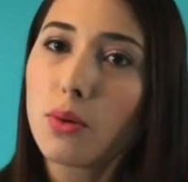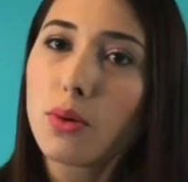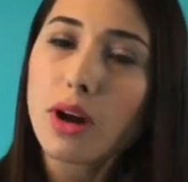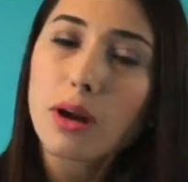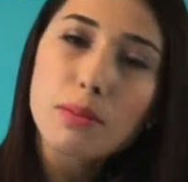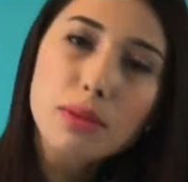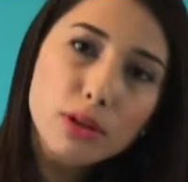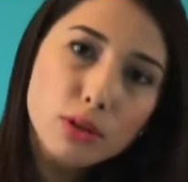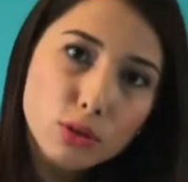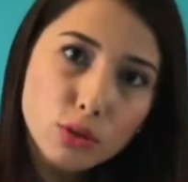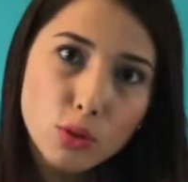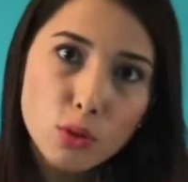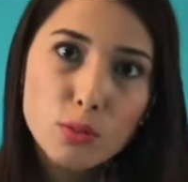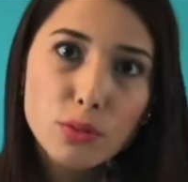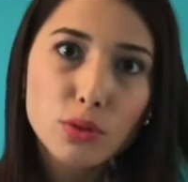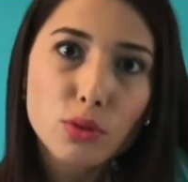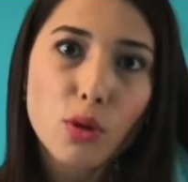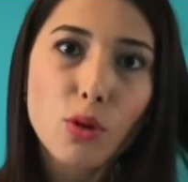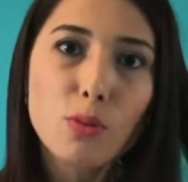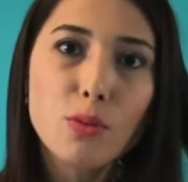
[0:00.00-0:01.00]
com o cabelo
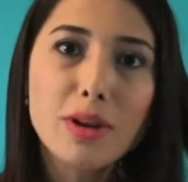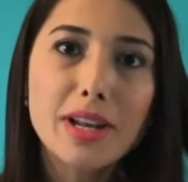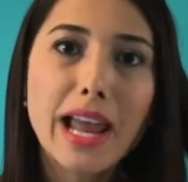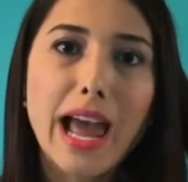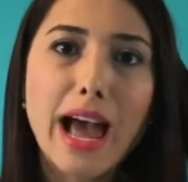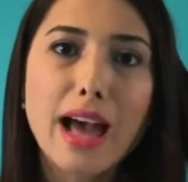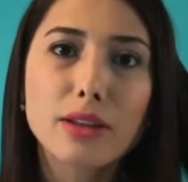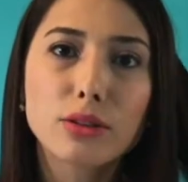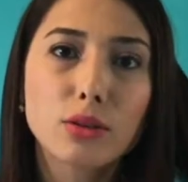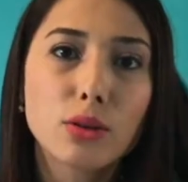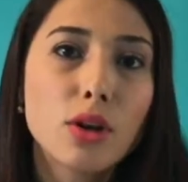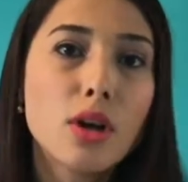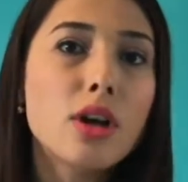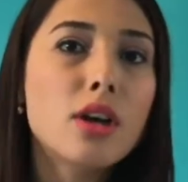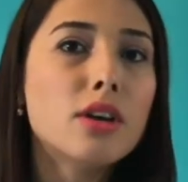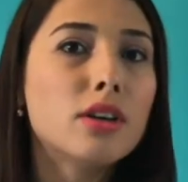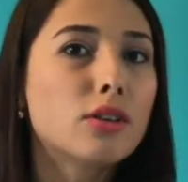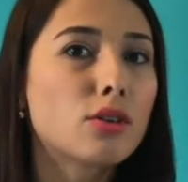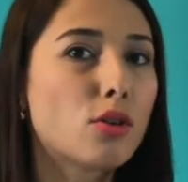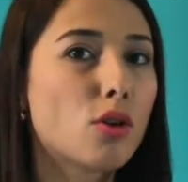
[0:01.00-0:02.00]
úmido ou molhado,
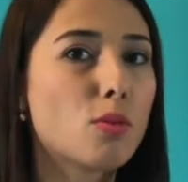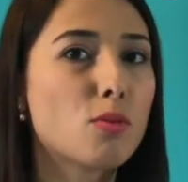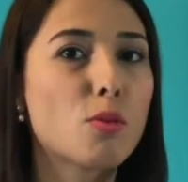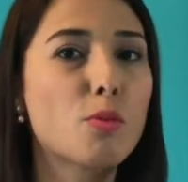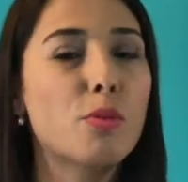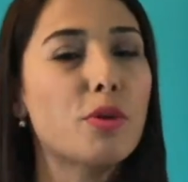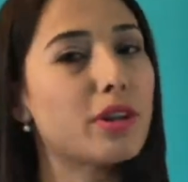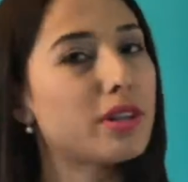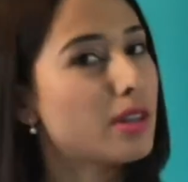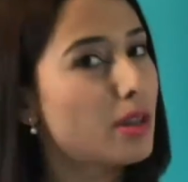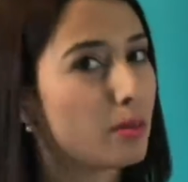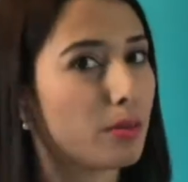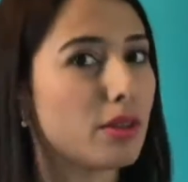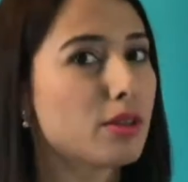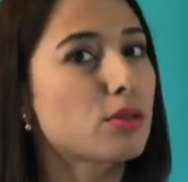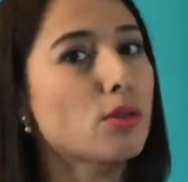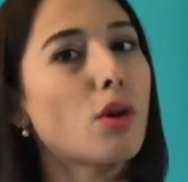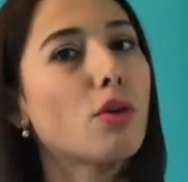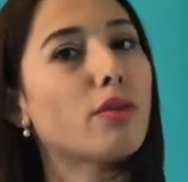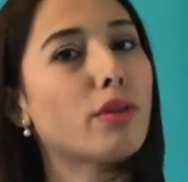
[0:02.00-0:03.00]
como por exemplo a
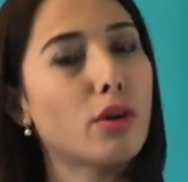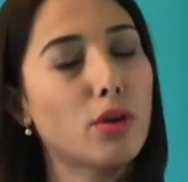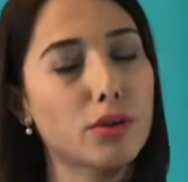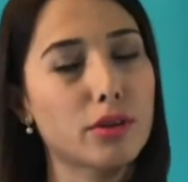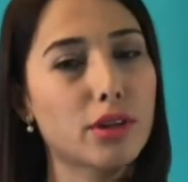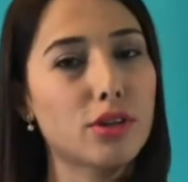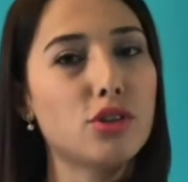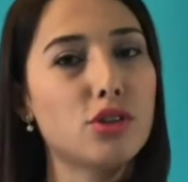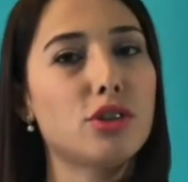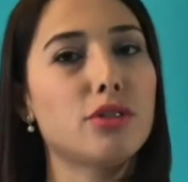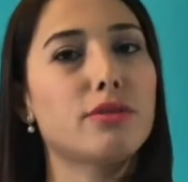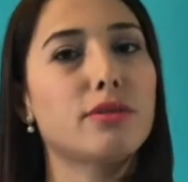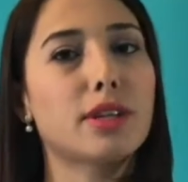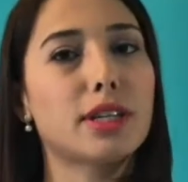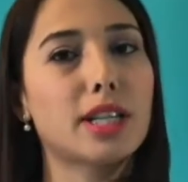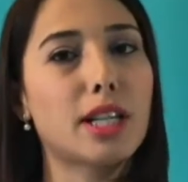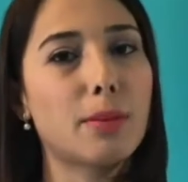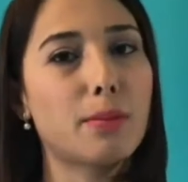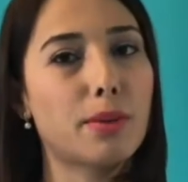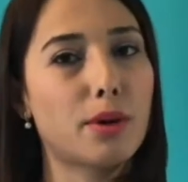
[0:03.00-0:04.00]
escova rotativa,
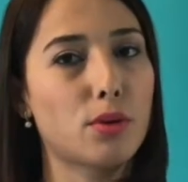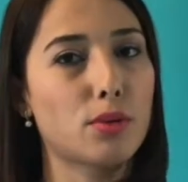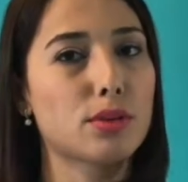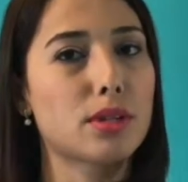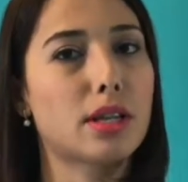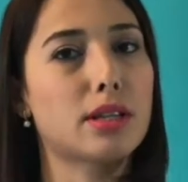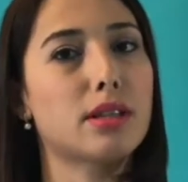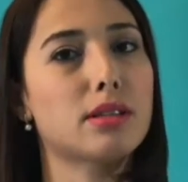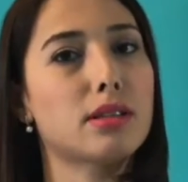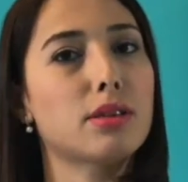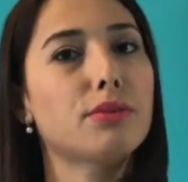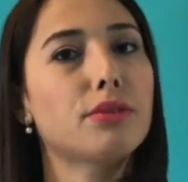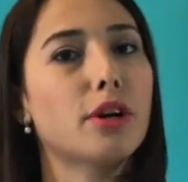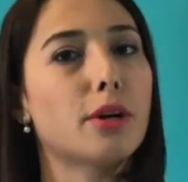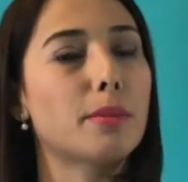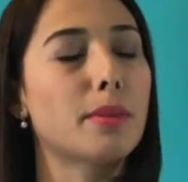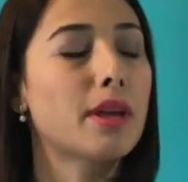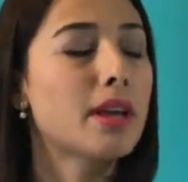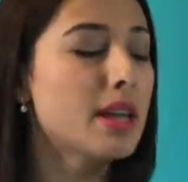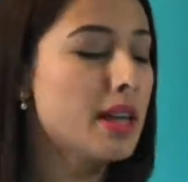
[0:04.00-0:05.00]
que dá pra usar dessa
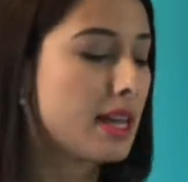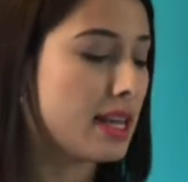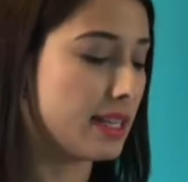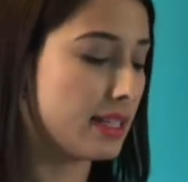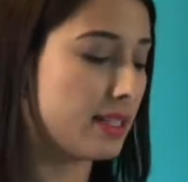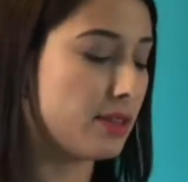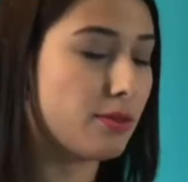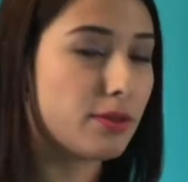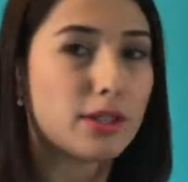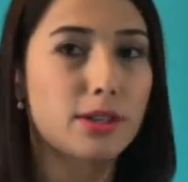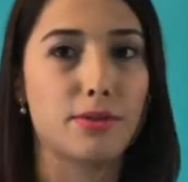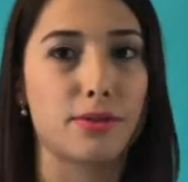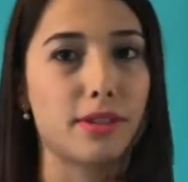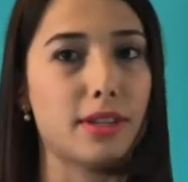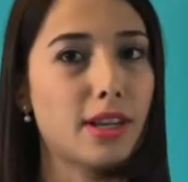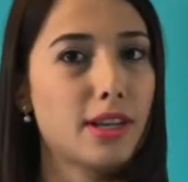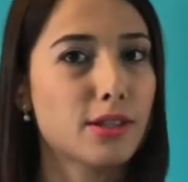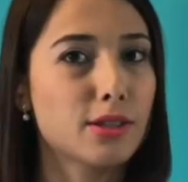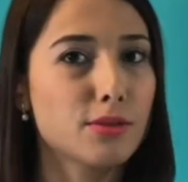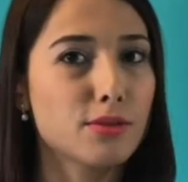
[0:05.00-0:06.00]
forma. Se você
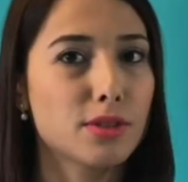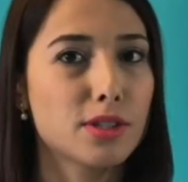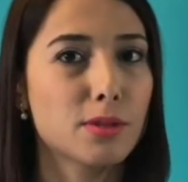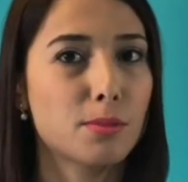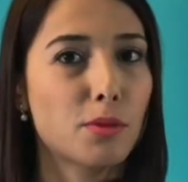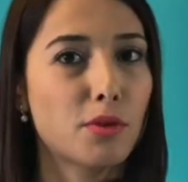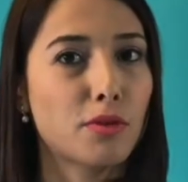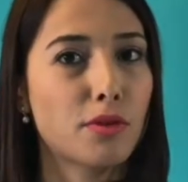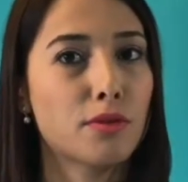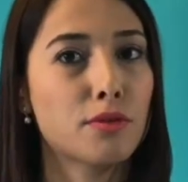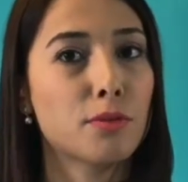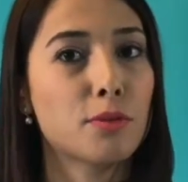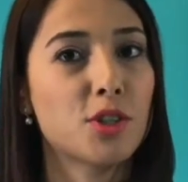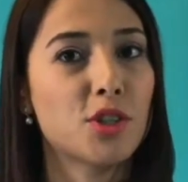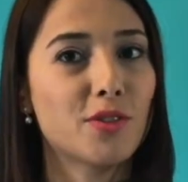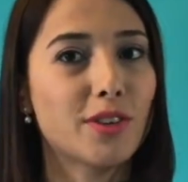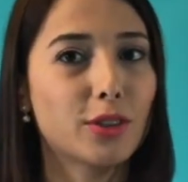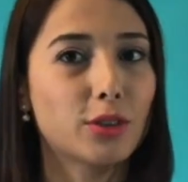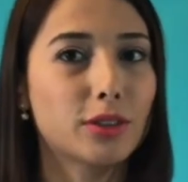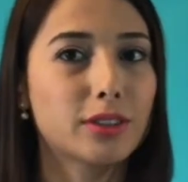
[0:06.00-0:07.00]
fizer isso, você
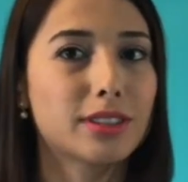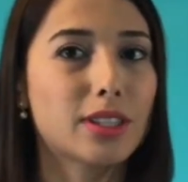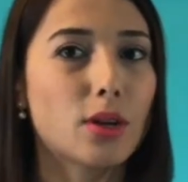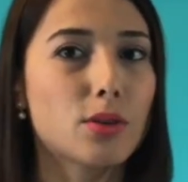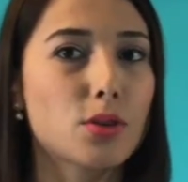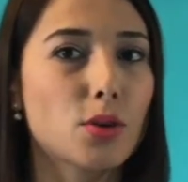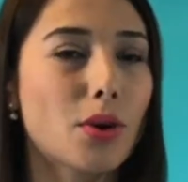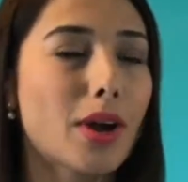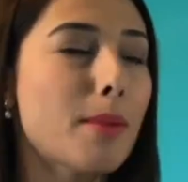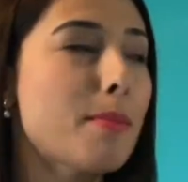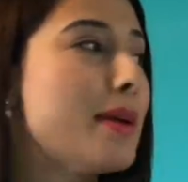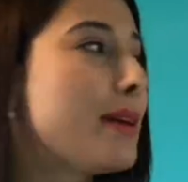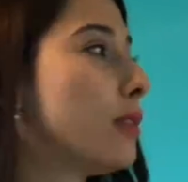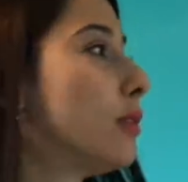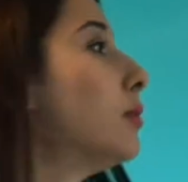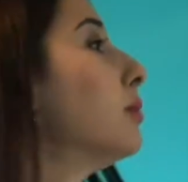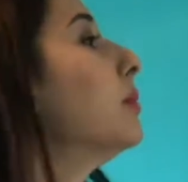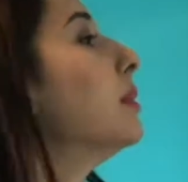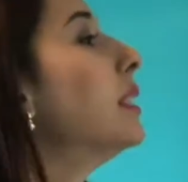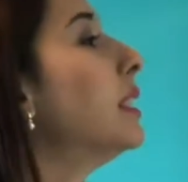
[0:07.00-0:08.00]
provavelmente vai tostar o seu
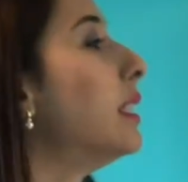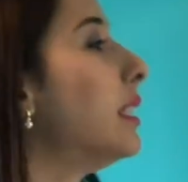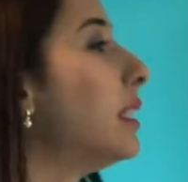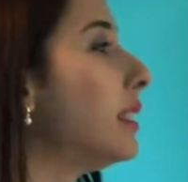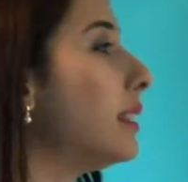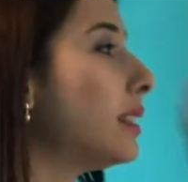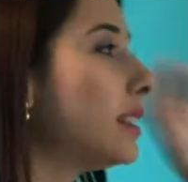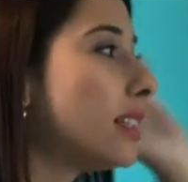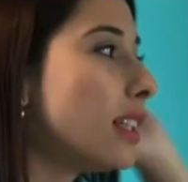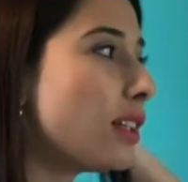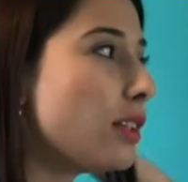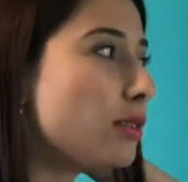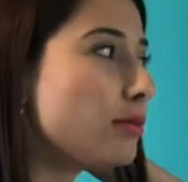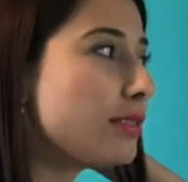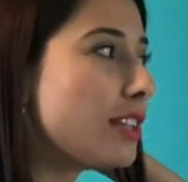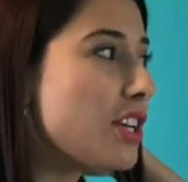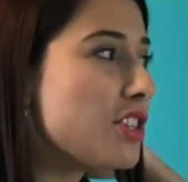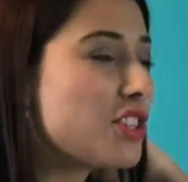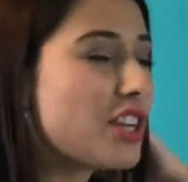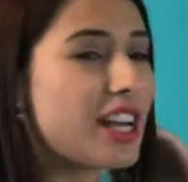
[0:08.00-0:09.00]
cabelo. Então
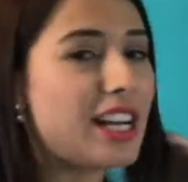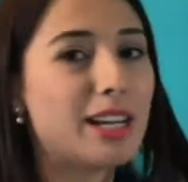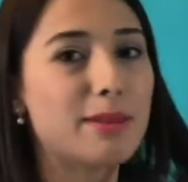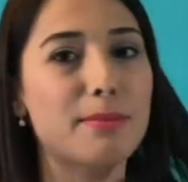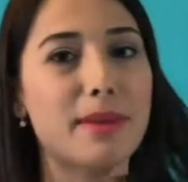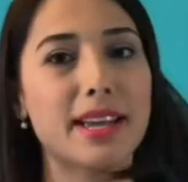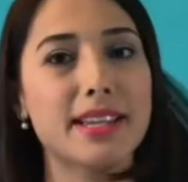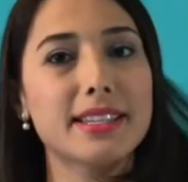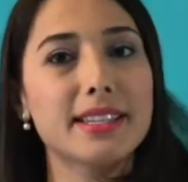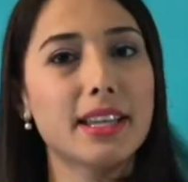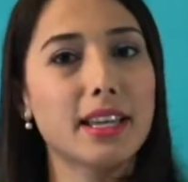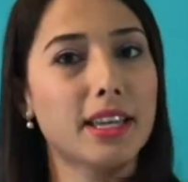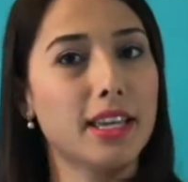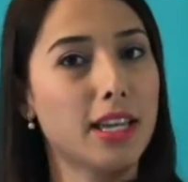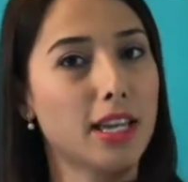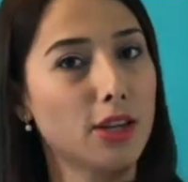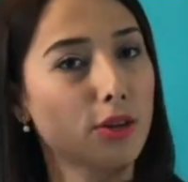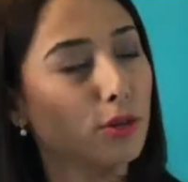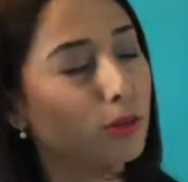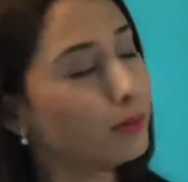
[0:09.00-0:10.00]
deixa ele bem
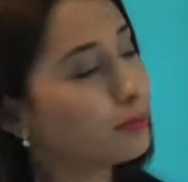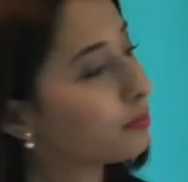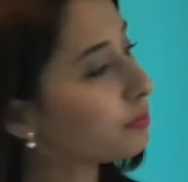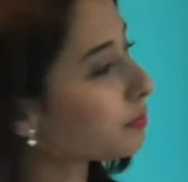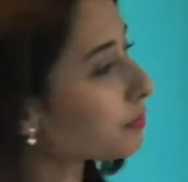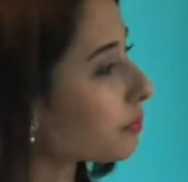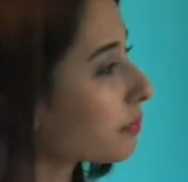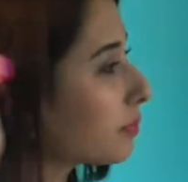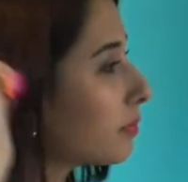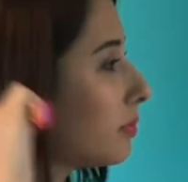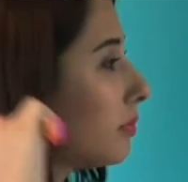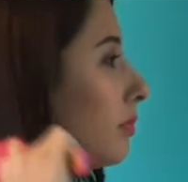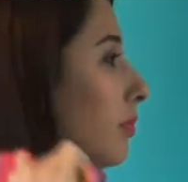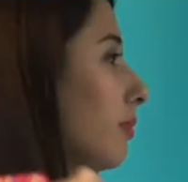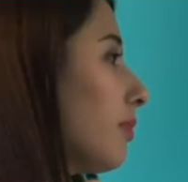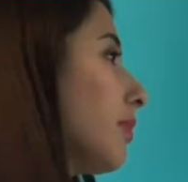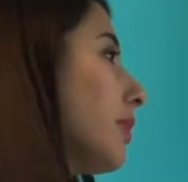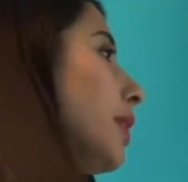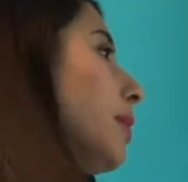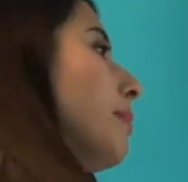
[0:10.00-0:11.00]
sequinho,
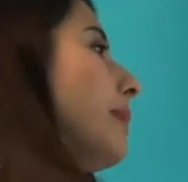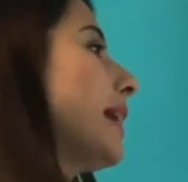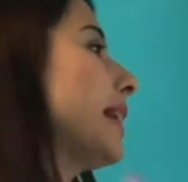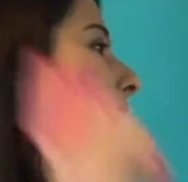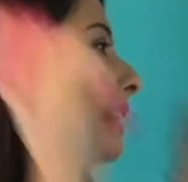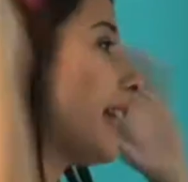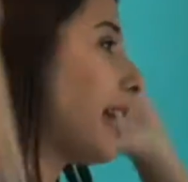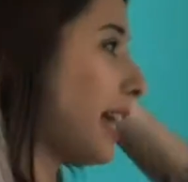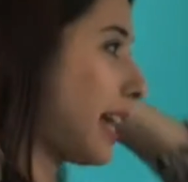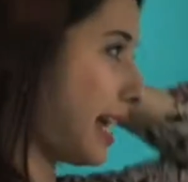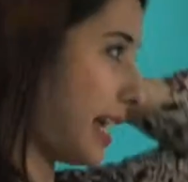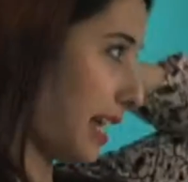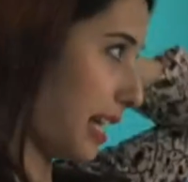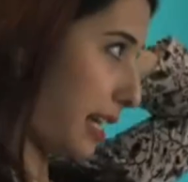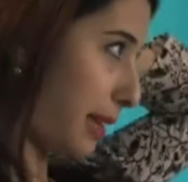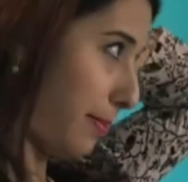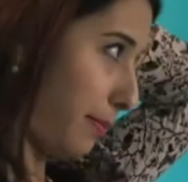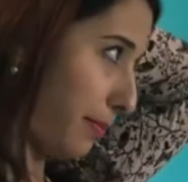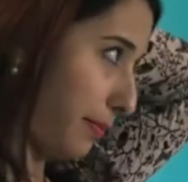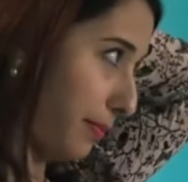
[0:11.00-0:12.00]
penteia
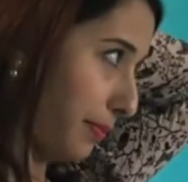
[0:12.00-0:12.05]
ele